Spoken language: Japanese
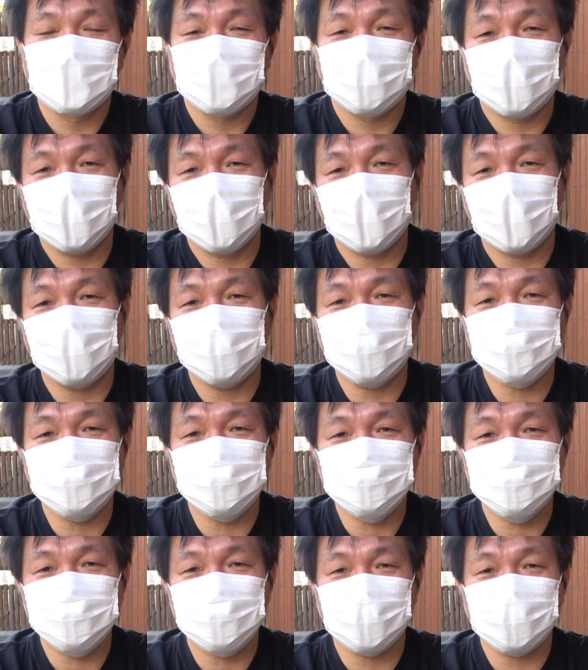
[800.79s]
ね、有
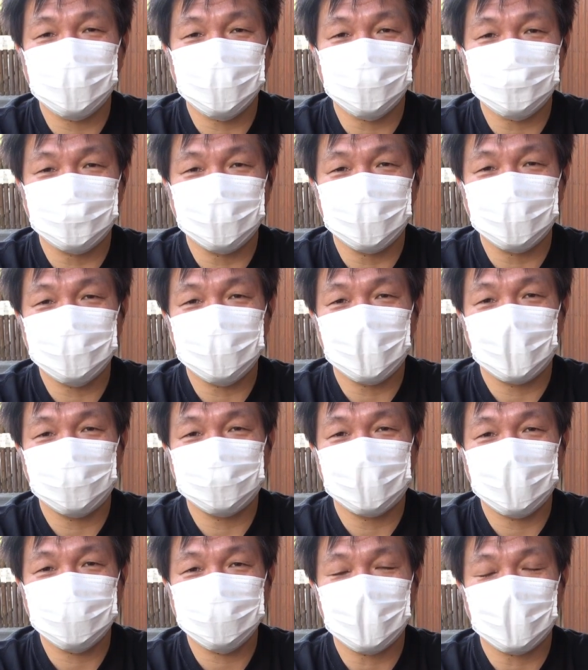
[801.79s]
川さんちょっと言っちゃい
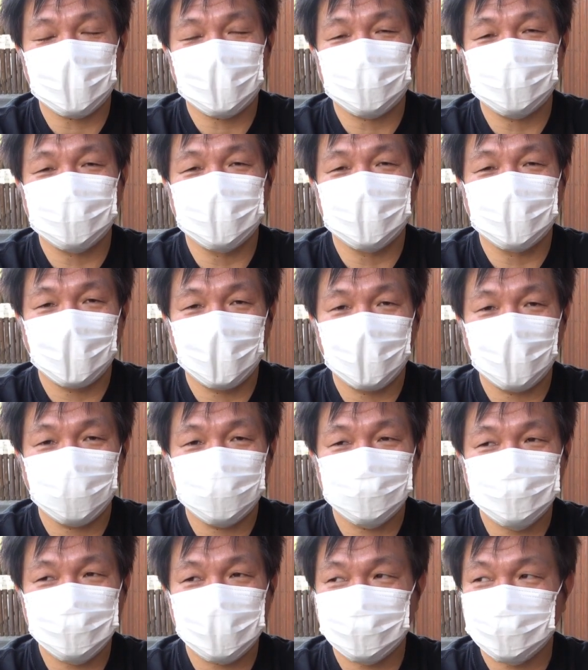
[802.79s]
ましたけどね
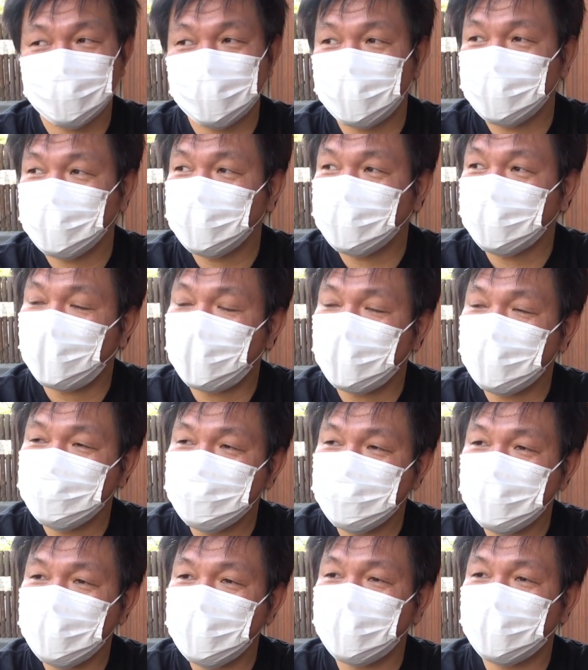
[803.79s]
じゃあ実際
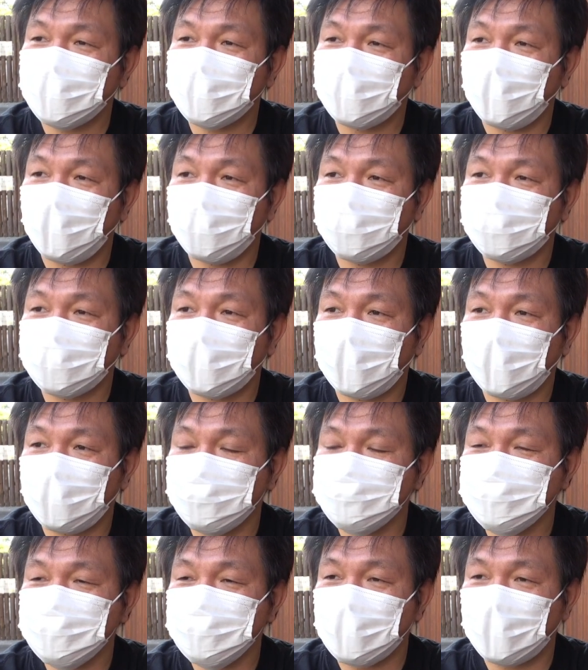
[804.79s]
に
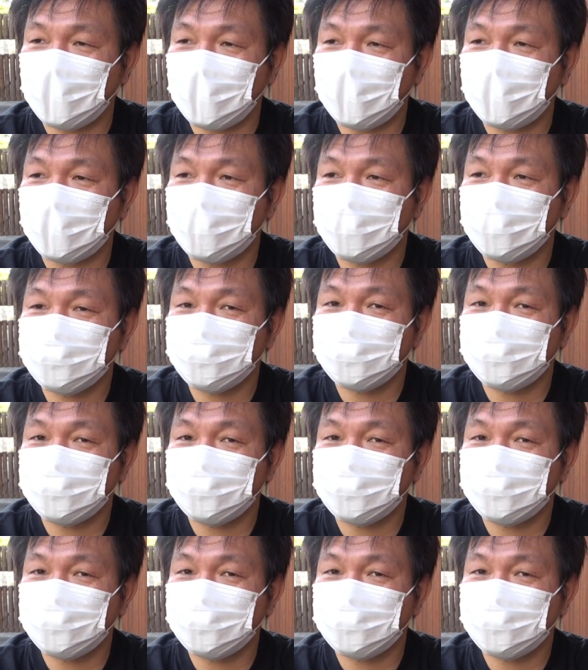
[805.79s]
リアルタイムで